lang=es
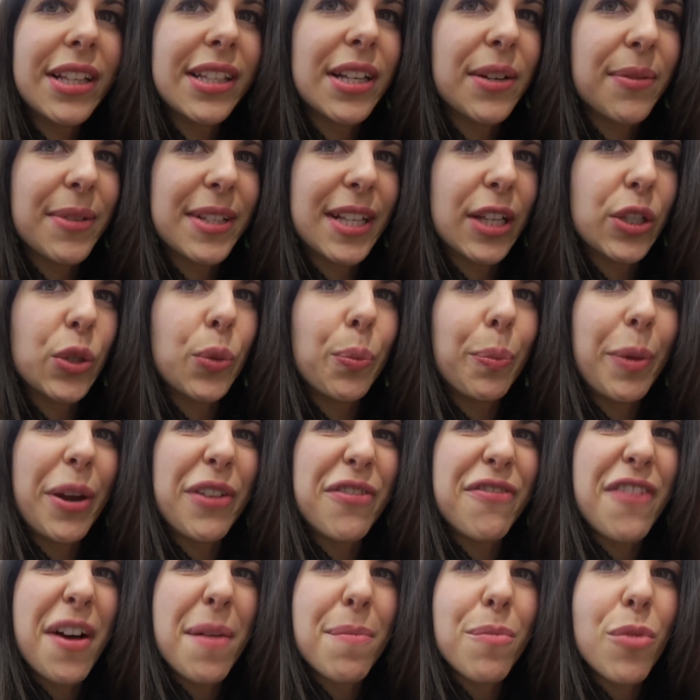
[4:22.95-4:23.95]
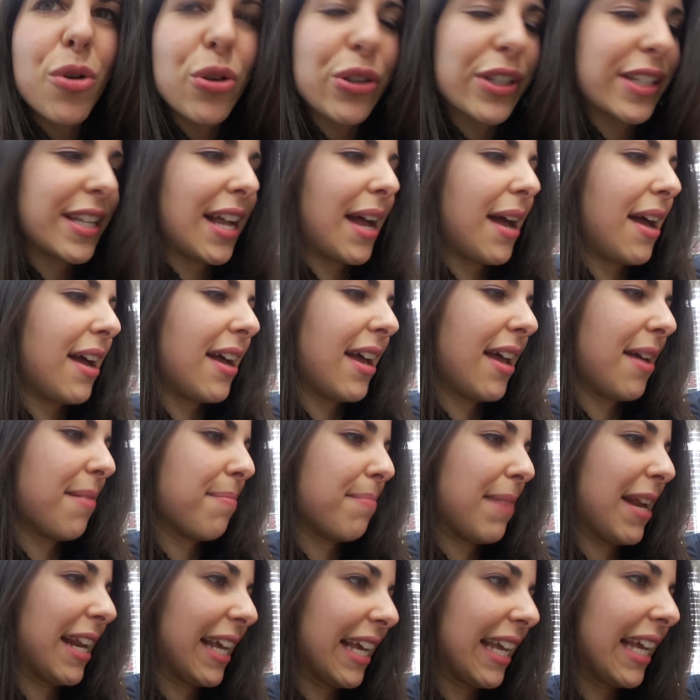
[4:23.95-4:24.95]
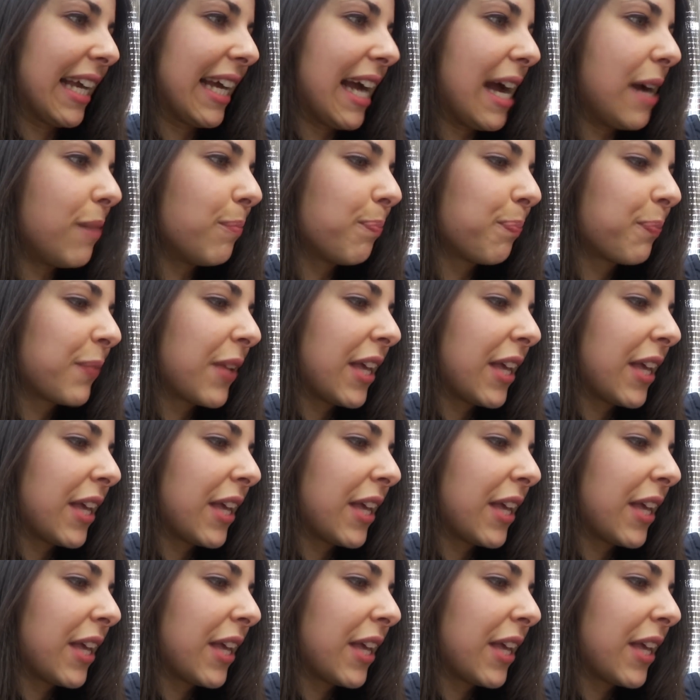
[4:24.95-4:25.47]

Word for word: cerveza súper famosa en Bélgica.